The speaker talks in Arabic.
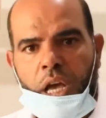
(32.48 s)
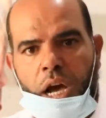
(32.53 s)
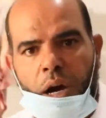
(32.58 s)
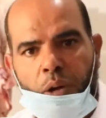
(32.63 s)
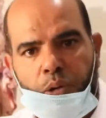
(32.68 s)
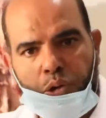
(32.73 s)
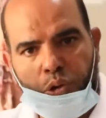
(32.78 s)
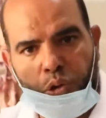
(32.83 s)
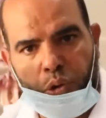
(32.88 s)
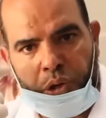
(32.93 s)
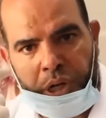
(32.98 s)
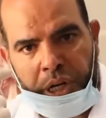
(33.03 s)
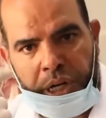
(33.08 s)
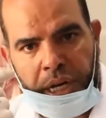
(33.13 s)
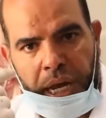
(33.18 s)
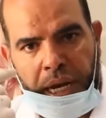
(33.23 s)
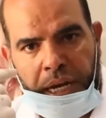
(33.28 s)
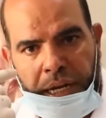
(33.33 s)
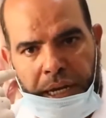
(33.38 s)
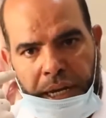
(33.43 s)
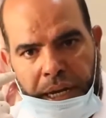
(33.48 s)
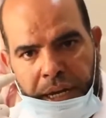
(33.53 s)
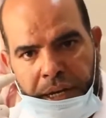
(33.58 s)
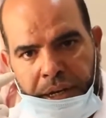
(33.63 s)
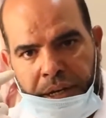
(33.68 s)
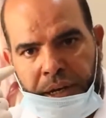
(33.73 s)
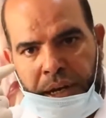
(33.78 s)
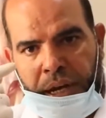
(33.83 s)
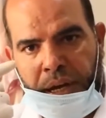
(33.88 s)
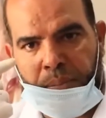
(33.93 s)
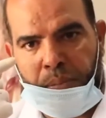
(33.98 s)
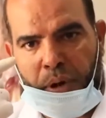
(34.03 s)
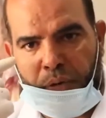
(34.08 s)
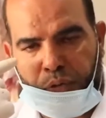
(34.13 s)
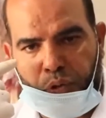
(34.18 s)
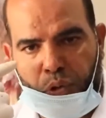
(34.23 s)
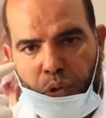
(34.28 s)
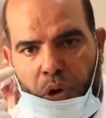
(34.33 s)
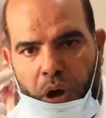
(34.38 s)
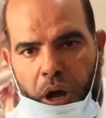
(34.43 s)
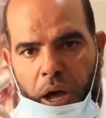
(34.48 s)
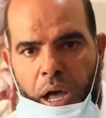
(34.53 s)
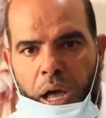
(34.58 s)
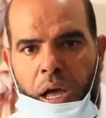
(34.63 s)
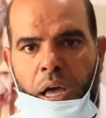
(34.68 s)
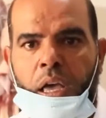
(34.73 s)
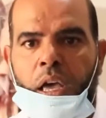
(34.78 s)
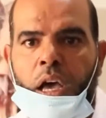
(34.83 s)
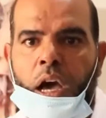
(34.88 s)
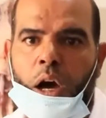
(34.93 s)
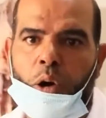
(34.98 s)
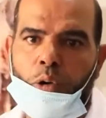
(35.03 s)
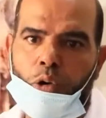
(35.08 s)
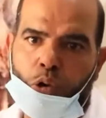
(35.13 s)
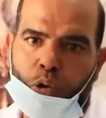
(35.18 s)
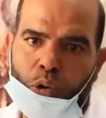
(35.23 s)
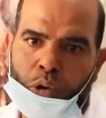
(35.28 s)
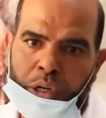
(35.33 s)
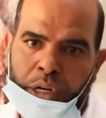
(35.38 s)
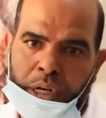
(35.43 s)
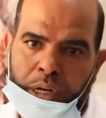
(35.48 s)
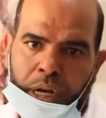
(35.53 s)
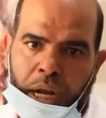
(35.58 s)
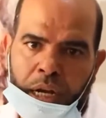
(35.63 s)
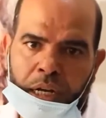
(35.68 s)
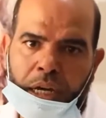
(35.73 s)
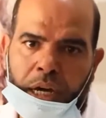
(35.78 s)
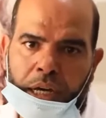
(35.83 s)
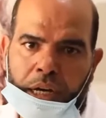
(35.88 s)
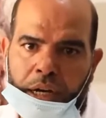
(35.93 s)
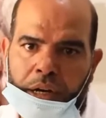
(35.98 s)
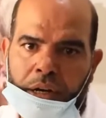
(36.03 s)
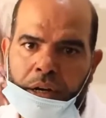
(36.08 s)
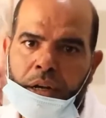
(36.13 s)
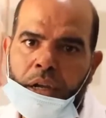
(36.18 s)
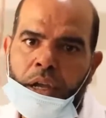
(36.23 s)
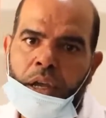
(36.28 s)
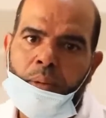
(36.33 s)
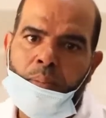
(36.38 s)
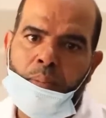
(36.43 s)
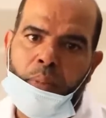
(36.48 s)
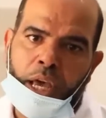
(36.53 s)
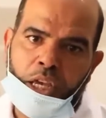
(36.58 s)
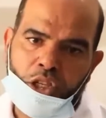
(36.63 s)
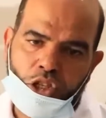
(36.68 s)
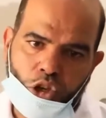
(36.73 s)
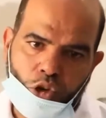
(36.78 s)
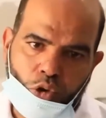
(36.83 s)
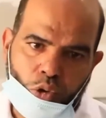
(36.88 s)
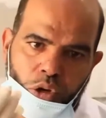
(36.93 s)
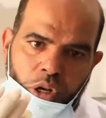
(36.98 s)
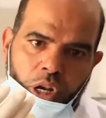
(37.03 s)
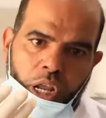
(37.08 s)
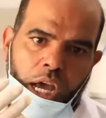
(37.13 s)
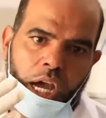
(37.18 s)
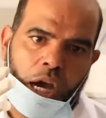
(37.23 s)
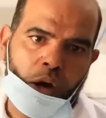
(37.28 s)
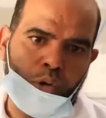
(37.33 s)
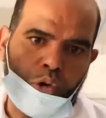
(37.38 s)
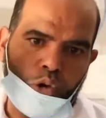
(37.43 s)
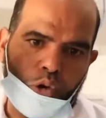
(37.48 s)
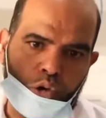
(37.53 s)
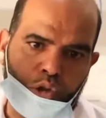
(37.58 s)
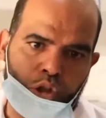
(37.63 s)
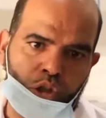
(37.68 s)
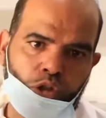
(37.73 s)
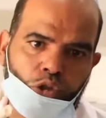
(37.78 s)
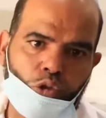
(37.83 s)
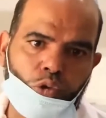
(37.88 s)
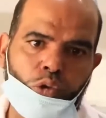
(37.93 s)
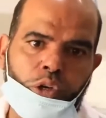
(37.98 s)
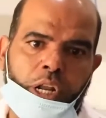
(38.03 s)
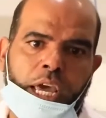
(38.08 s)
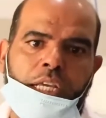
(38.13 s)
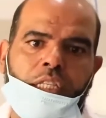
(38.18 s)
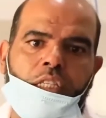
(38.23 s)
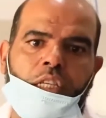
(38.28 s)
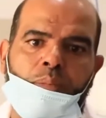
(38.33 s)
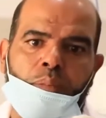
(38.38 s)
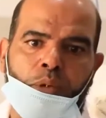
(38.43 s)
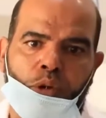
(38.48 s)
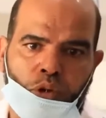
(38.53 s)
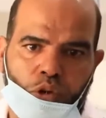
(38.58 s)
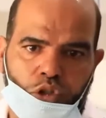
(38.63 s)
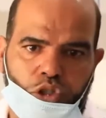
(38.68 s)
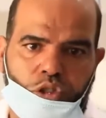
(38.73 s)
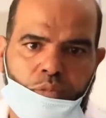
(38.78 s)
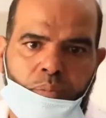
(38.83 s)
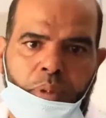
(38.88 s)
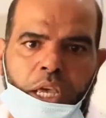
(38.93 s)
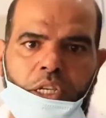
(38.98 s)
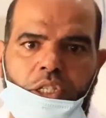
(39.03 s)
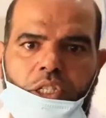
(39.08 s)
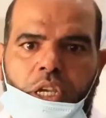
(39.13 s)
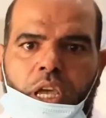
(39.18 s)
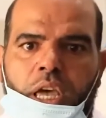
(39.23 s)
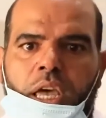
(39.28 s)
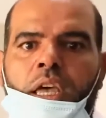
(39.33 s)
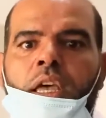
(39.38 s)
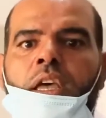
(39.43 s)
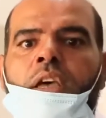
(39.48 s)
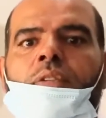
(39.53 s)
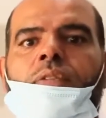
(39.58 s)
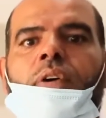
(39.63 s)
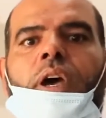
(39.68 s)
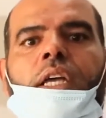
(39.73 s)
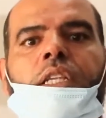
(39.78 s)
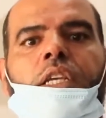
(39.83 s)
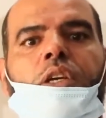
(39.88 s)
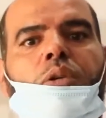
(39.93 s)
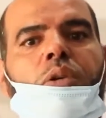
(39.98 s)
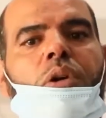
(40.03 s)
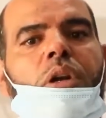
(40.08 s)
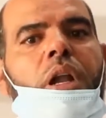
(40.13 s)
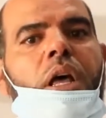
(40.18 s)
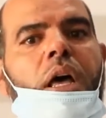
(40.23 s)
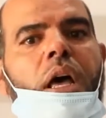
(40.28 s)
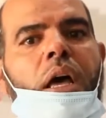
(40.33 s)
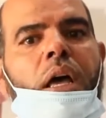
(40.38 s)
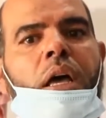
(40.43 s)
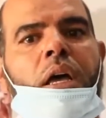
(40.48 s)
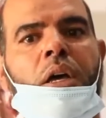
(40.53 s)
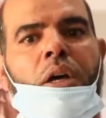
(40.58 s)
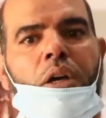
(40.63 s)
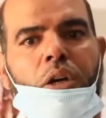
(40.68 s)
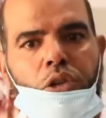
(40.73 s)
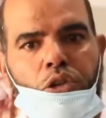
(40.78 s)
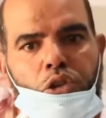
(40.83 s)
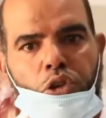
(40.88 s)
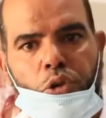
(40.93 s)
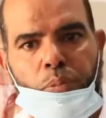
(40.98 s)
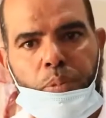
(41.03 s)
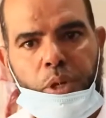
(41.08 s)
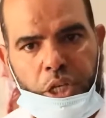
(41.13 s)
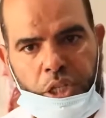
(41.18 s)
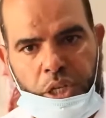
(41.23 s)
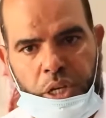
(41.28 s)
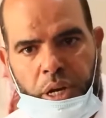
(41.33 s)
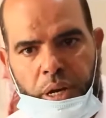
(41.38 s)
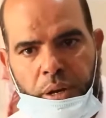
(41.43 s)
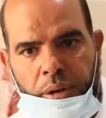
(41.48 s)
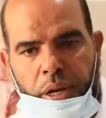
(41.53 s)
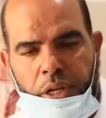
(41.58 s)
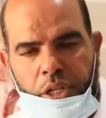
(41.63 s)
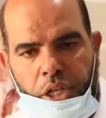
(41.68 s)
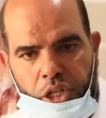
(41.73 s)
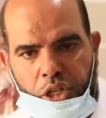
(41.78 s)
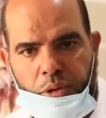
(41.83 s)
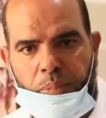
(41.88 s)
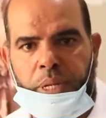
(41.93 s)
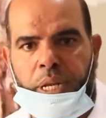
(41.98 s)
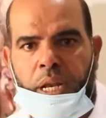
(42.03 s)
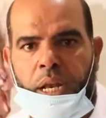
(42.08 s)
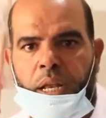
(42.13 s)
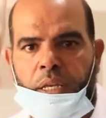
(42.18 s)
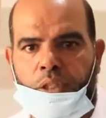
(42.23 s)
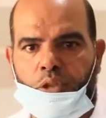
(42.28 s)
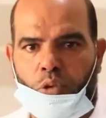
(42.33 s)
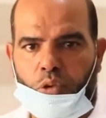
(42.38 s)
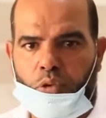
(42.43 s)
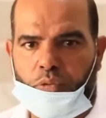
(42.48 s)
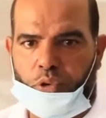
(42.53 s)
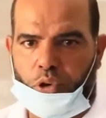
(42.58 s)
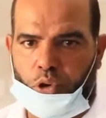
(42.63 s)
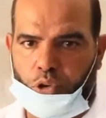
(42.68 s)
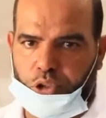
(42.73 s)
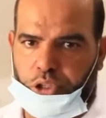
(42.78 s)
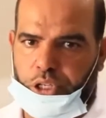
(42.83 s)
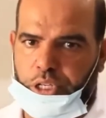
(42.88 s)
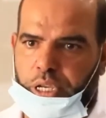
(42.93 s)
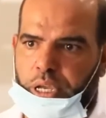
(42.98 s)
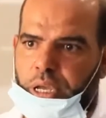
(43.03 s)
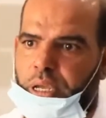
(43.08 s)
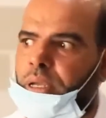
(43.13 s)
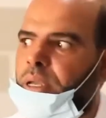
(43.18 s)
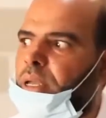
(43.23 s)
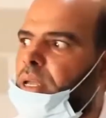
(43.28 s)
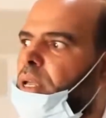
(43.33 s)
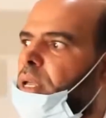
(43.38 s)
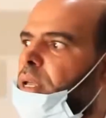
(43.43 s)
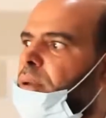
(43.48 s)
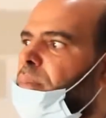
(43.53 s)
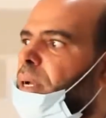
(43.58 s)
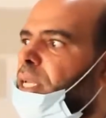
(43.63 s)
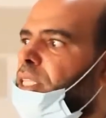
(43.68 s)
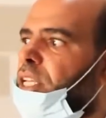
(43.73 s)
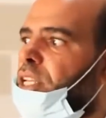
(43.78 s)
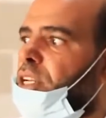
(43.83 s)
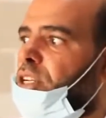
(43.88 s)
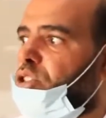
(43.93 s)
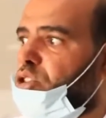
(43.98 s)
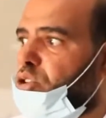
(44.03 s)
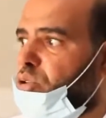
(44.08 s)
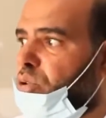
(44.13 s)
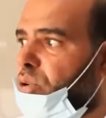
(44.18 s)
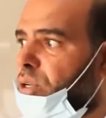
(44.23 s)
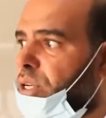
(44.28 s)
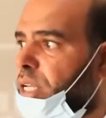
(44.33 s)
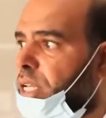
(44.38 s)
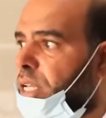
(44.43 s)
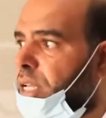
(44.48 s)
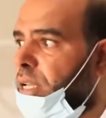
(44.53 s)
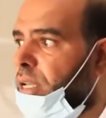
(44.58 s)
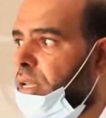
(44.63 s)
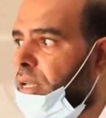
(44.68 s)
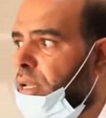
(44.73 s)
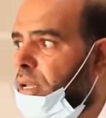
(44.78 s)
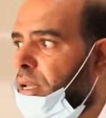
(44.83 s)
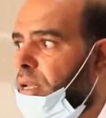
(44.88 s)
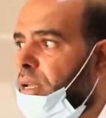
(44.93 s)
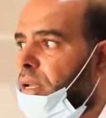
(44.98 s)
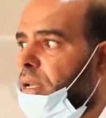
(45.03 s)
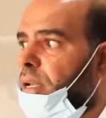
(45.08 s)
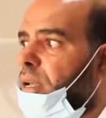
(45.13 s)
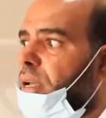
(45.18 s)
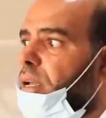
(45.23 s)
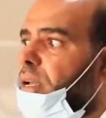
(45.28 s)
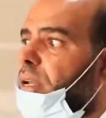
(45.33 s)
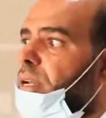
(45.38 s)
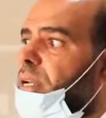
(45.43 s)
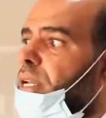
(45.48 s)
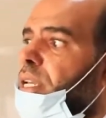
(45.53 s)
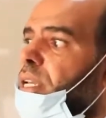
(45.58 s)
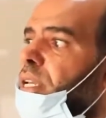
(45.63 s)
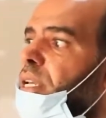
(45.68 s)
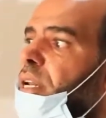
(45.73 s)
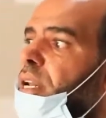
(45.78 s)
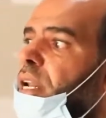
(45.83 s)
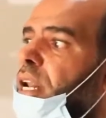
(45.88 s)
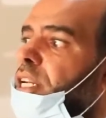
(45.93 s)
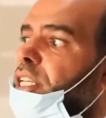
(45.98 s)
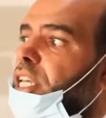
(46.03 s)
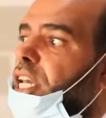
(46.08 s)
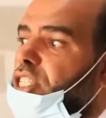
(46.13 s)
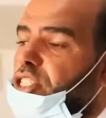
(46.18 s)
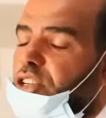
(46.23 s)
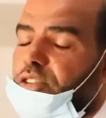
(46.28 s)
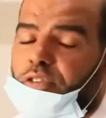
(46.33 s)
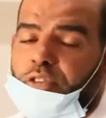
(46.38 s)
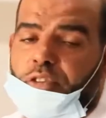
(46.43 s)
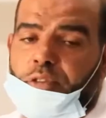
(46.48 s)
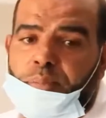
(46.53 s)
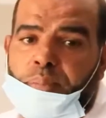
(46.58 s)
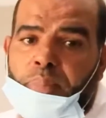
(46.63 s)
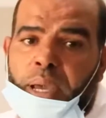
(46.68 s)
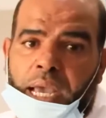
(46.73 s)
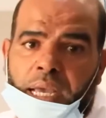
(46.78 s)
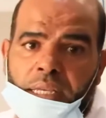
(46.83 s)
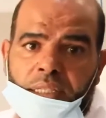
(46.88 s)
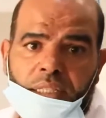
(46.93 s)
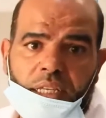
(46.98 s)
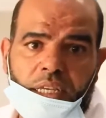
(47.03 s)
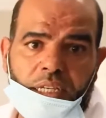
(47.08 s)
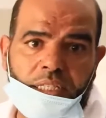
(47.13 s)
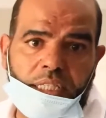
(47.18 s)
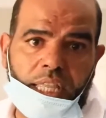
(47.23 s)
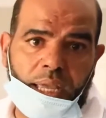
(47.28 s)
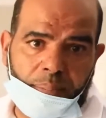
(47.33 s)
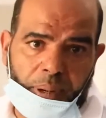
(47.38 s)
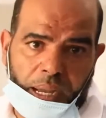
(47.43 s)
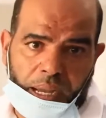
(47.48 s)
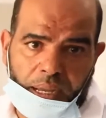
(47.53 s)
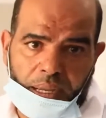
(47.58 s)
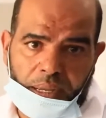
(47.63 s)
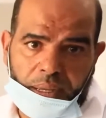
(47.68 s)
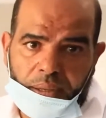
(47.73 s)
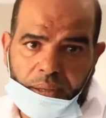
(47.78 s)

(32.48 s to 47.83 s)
أو تكون أن العين مفقوعة أو يكون أن القرن ماشي كلها أو الأذن تكون أكثر من نص ماشية فهذه كلها عيوب يجب, يجب أن لا تكون في الأضحية بعدين نجوا للكشف بعد الذبح